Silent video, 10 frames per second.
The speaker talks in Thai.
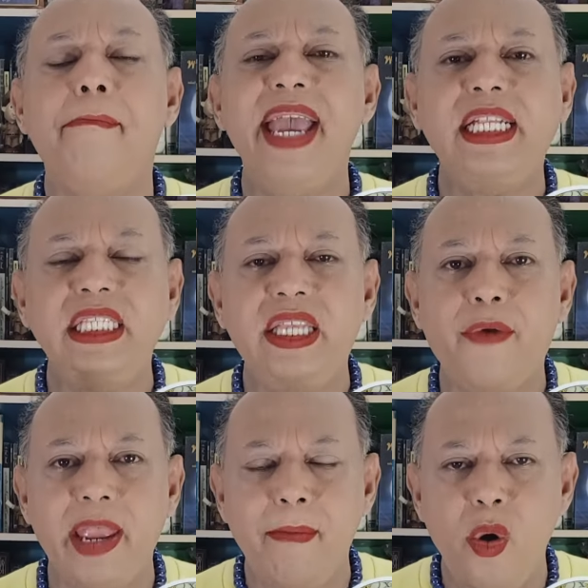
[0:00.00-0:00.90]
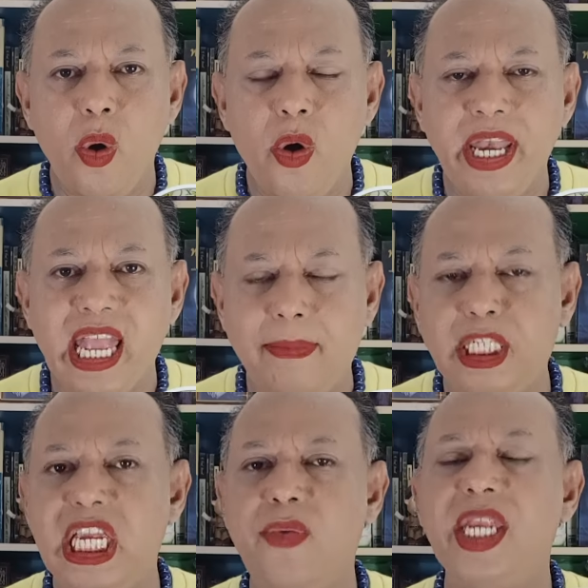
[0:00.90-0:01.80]
เป็นสิริมงคลกับ
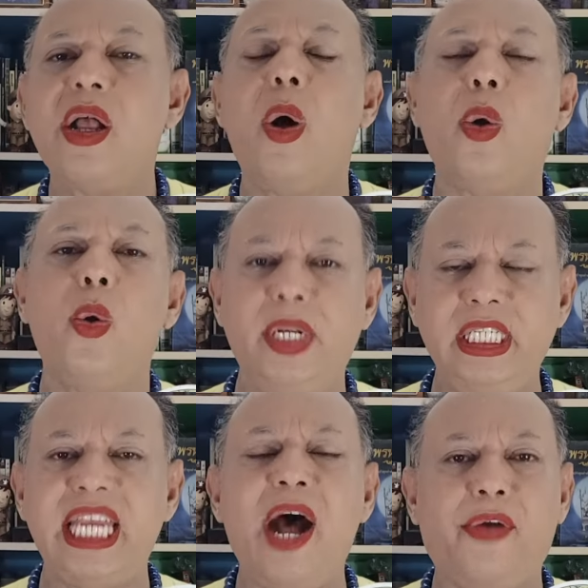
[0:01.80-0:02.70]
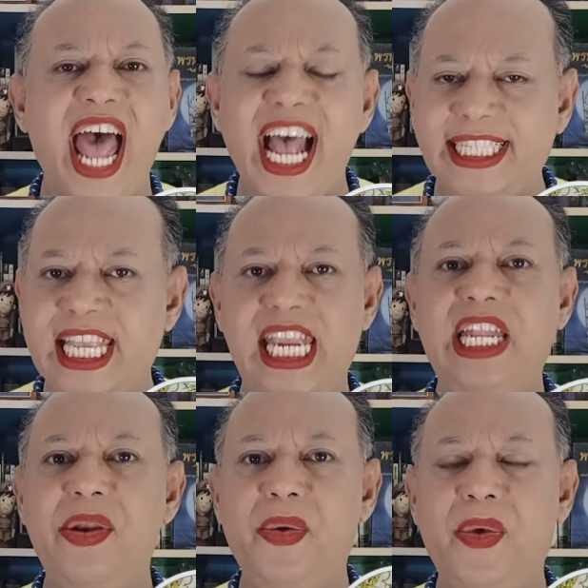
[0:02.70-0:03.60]
ชีวิตของคุณชาวราศี
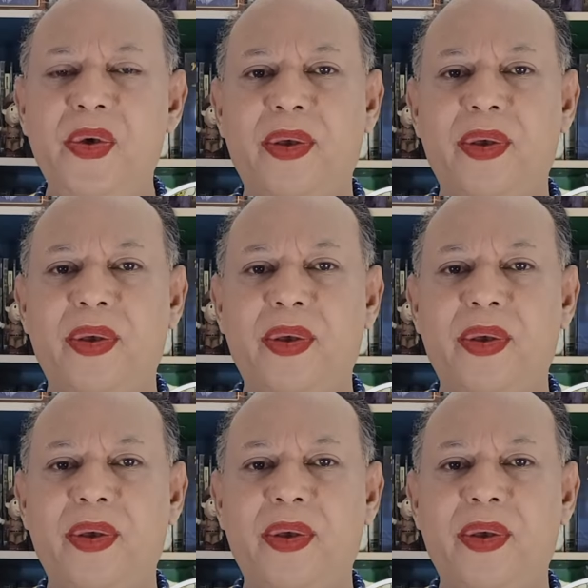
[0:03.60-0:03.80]
ธนู